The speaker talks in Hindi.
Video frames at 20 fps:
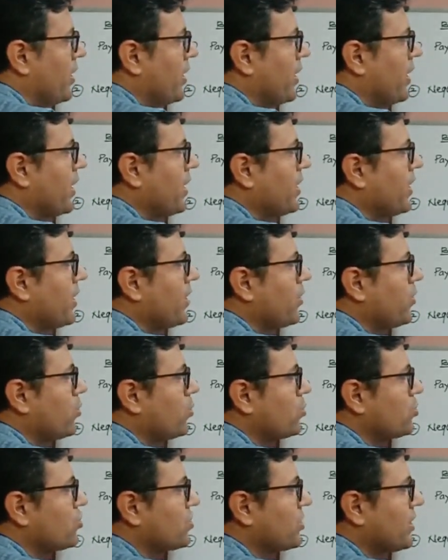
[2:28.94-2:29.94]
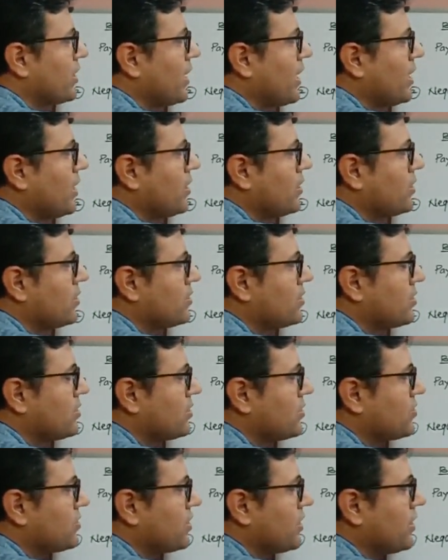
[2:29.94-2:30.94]
ए ने एंडोर्स किया
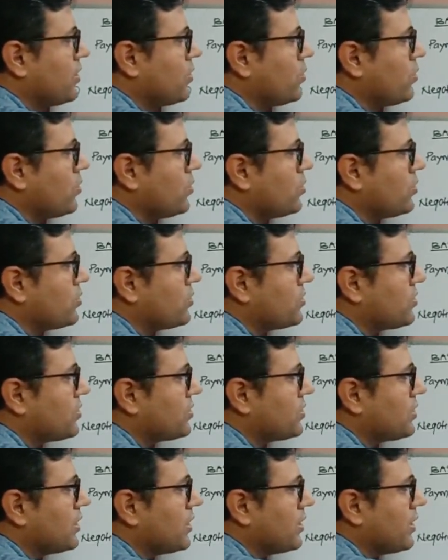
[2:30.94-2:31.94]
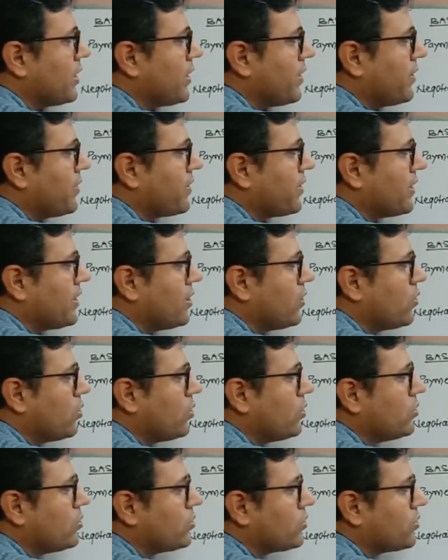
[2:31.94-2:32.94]
सी को सी ने डी
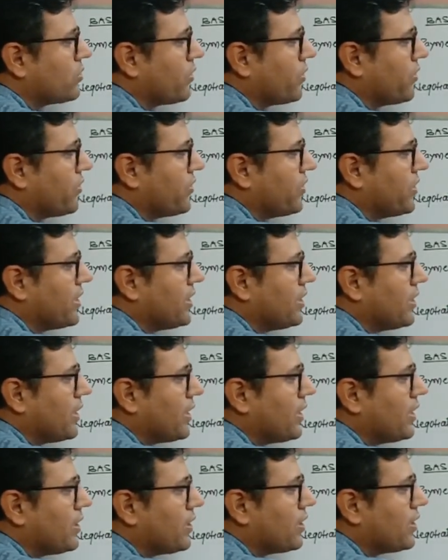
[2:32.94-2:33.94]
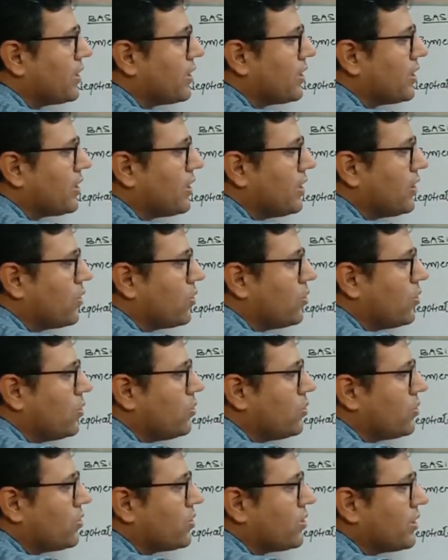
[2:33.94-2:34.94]
को डी ने ई e को
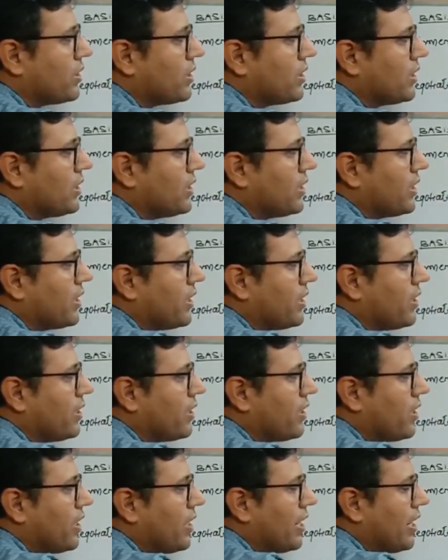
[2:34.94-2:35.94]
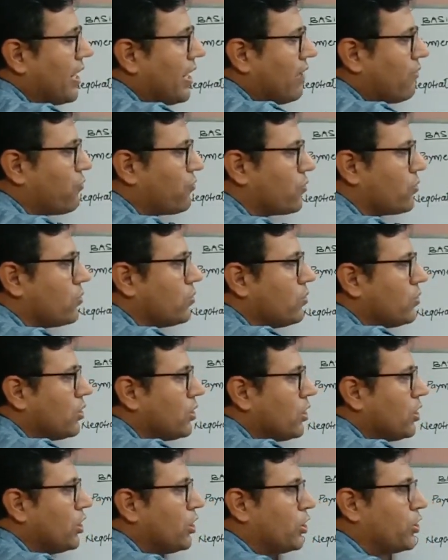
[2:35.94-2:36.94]
ई e ने एफ को
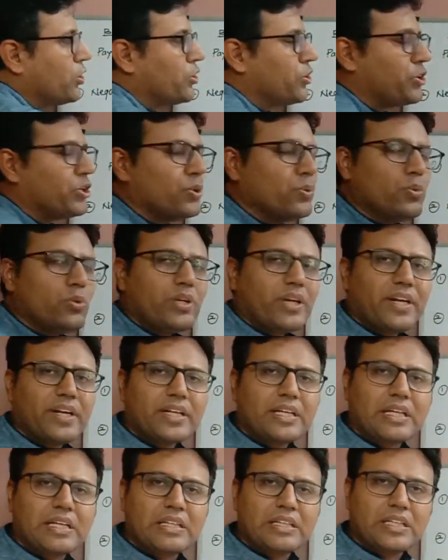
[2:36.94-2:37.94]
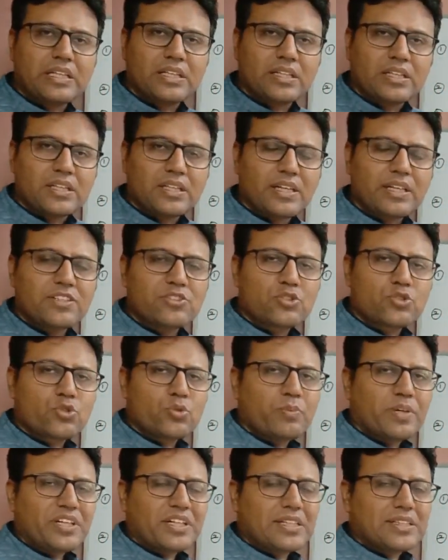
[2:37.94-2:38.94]
ड्यू डेट के दिन ये
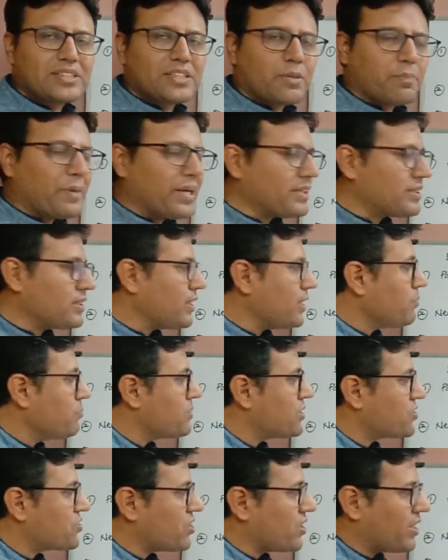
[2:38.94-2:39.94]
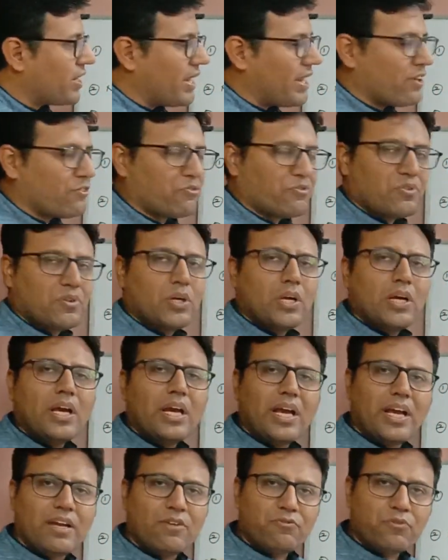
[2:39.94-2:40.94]
इंस्ट्रूमेंट किसके पास है मिस्टर
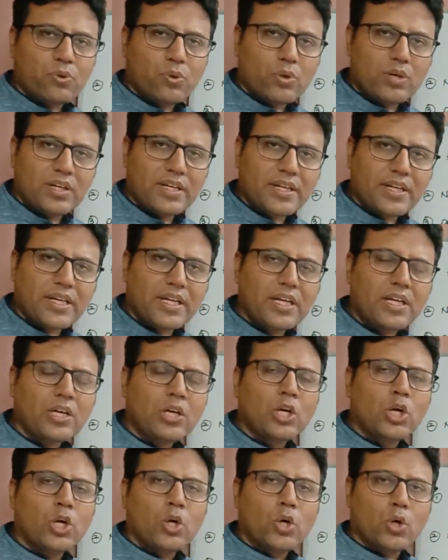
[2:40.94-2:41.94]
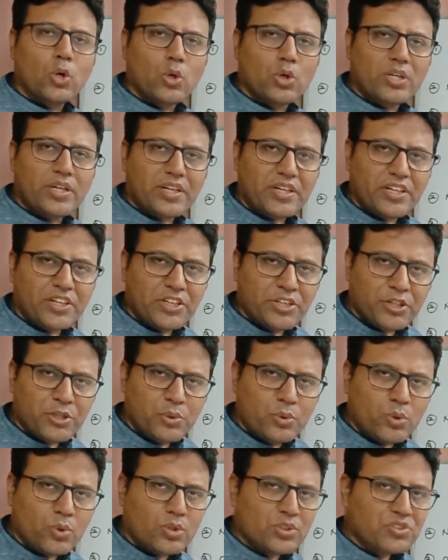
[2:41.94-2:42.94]
एफ एफ होल्डर है होल्डर इन
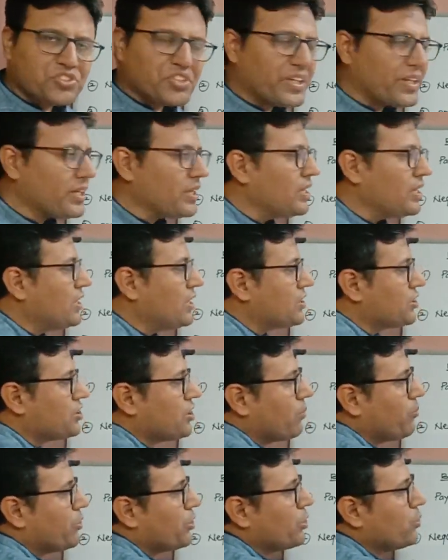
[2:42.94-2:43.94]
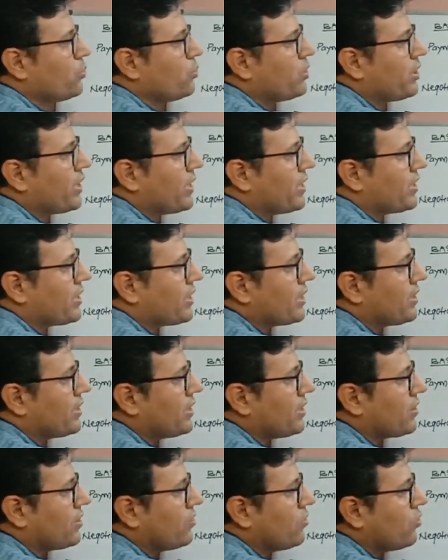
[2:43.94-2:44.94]
ड्यू कोर्स है जब ड्यू डेट के
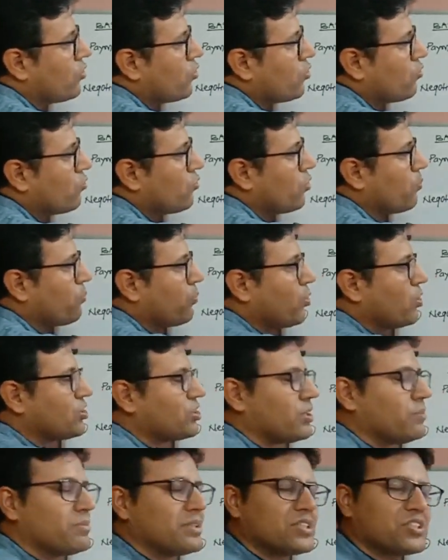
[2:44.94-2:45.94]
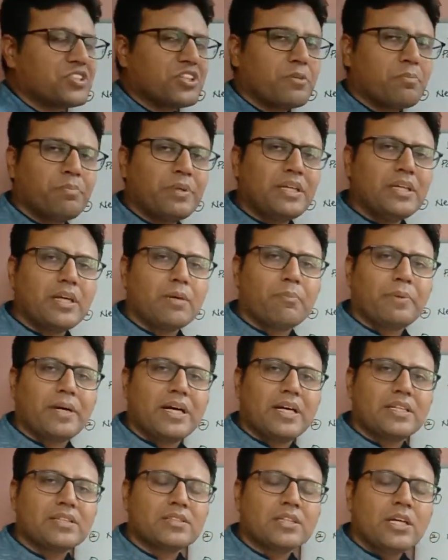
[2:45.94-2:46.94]
दिन वो पहुंचे मिस्टर बी के
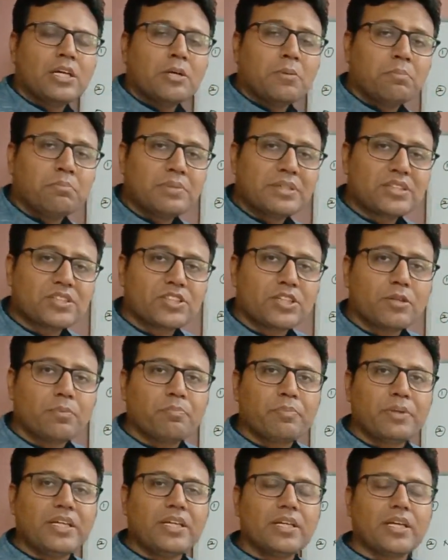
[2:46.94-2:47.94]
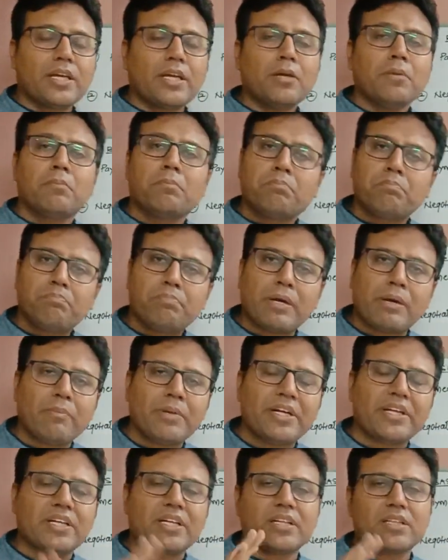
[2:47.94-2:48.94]
पास मिस्टर बी ने
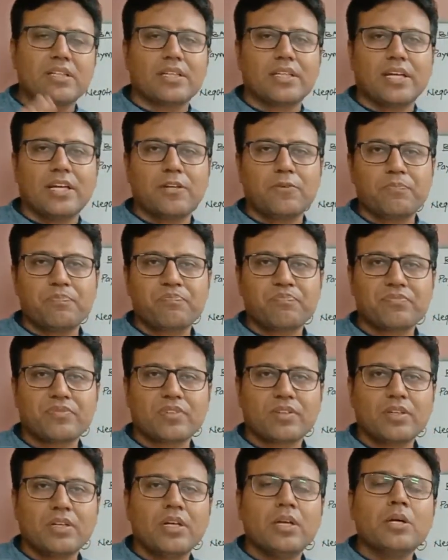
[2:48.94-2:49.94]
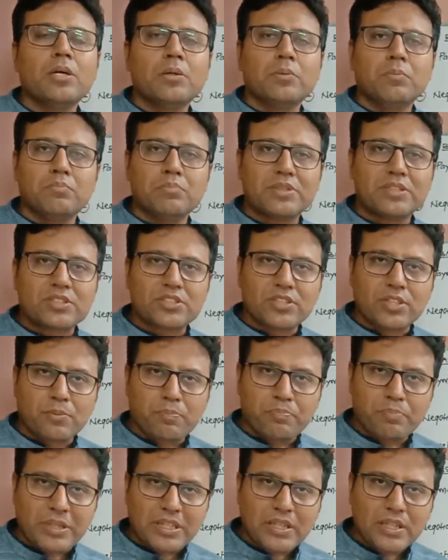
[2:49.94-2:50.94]
पेमेंट कर दिया मिस्टर
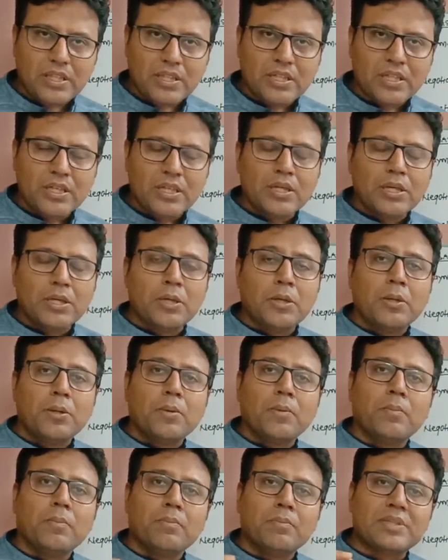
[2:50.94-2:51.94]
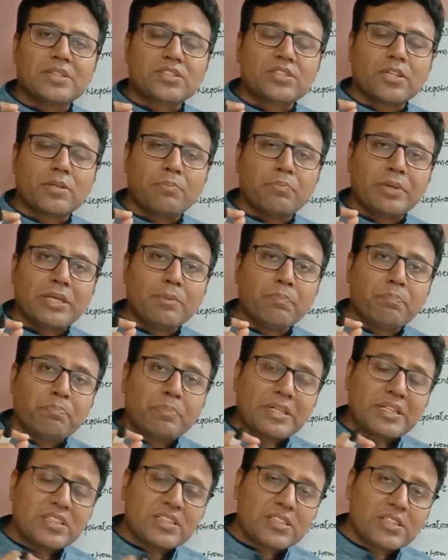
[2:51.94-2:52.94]
पी मिस्टर बी
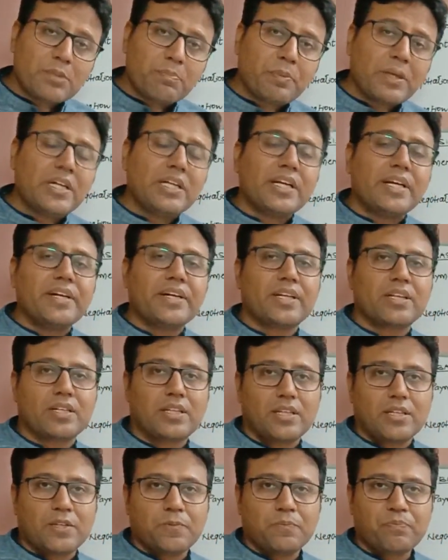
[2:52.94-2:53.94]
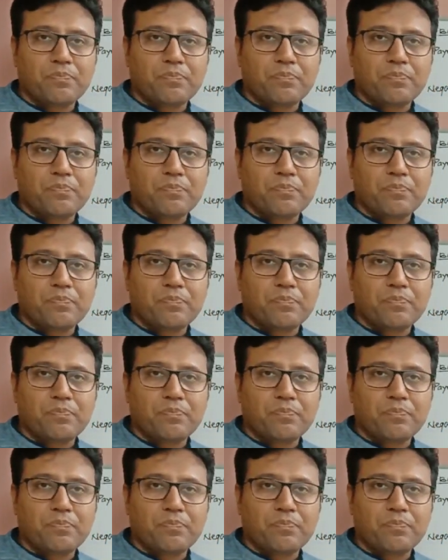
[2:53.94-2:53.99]
प्रिंसिपल डेटर थे